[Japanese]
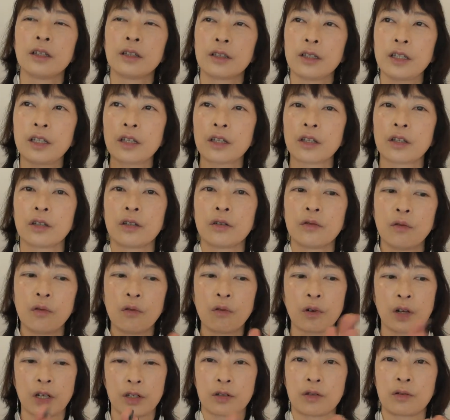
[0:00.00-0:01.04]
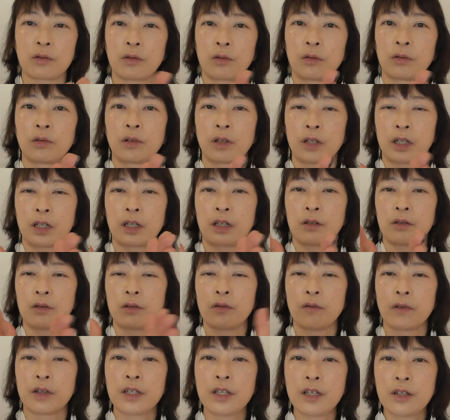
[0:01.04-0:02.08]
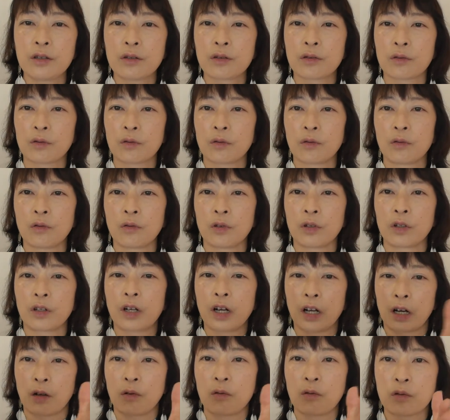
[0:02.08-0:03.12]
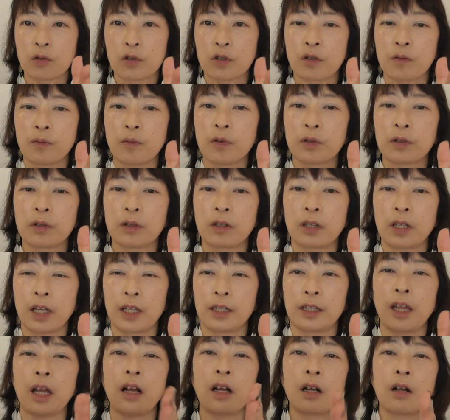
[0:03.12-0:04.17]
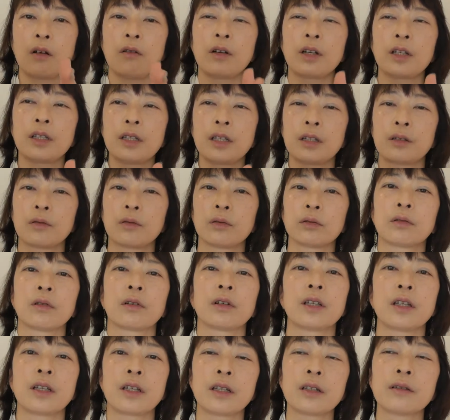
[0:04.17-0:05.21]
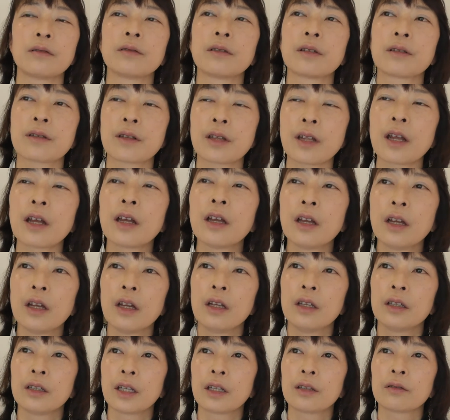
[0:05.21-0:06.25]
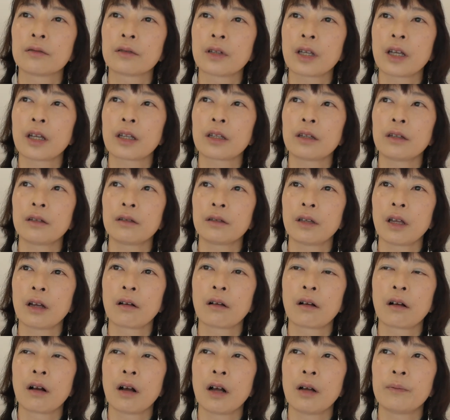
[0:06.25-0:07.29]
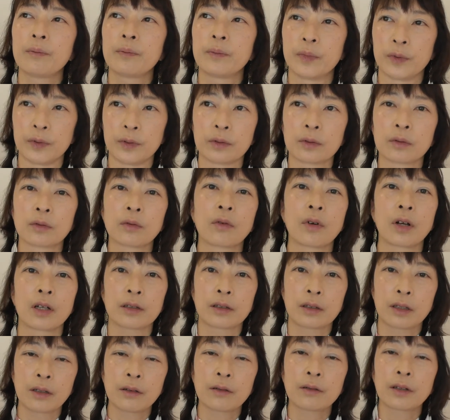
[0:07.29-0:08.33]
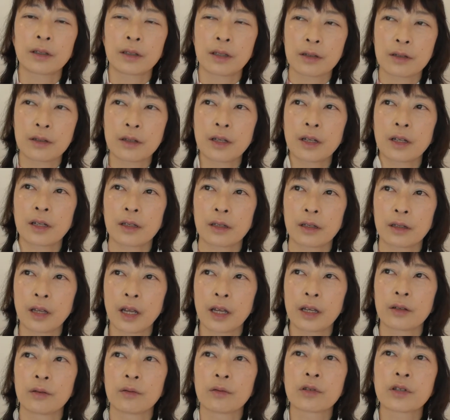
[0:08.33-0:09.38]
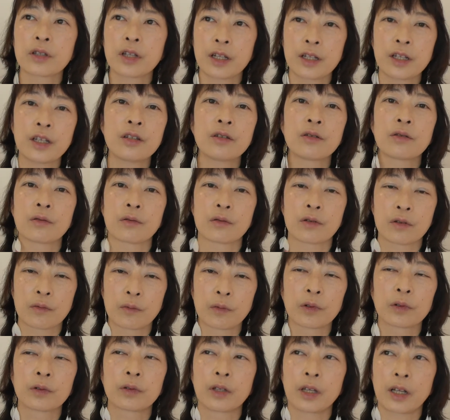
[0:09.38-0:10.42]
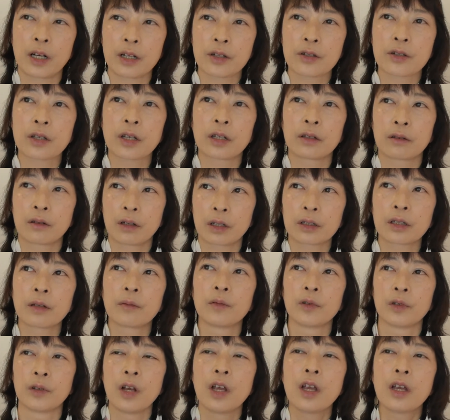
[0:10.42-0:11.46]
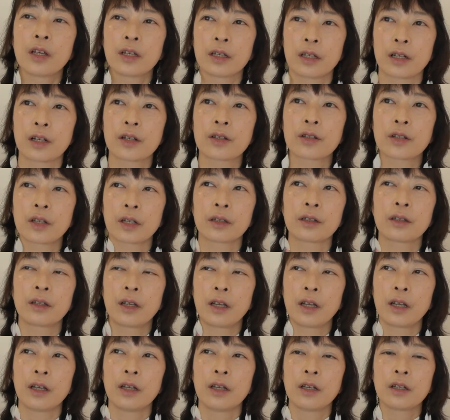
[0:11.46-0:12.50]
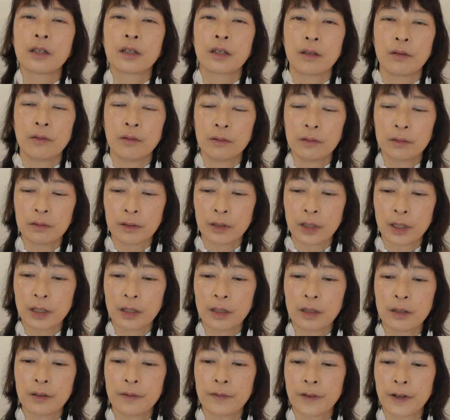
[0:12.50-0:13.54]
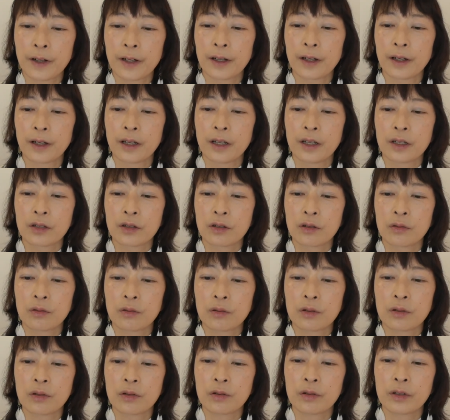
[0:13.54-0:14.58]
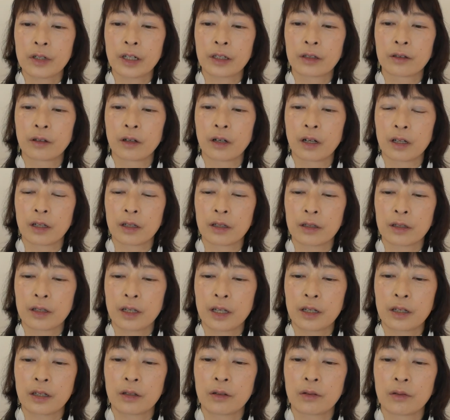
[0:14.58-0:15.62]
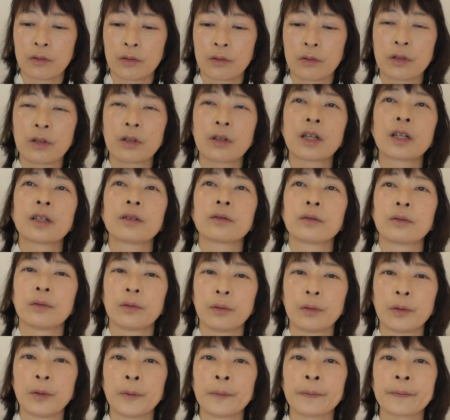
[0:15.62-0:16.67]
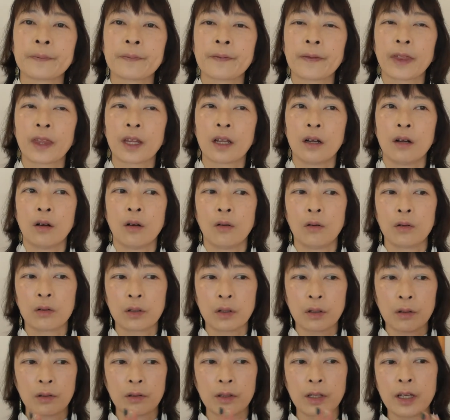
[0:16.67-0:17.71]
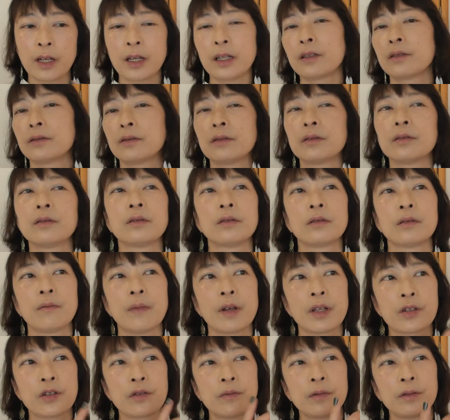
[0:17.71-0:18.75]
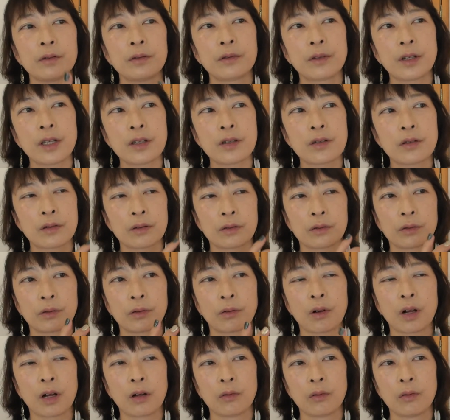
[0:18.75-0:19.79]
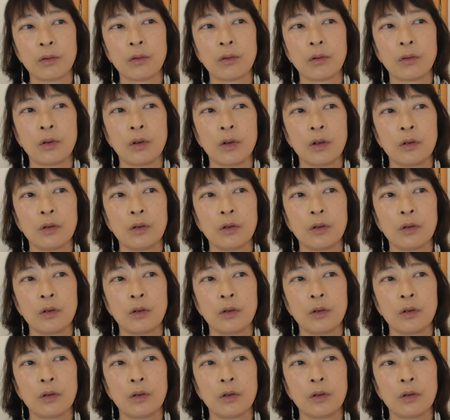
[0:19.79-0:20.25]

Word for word: にフォーカスすることができる要は人数多いからこう絞って単価を上げていくことができるんですねなので単価アップとかっていう形で対応して人数を絞ってらっしゃる方もいらっしゃって基本的には自動集客ができるようになると本業である、まあ、自分のレッスンとかを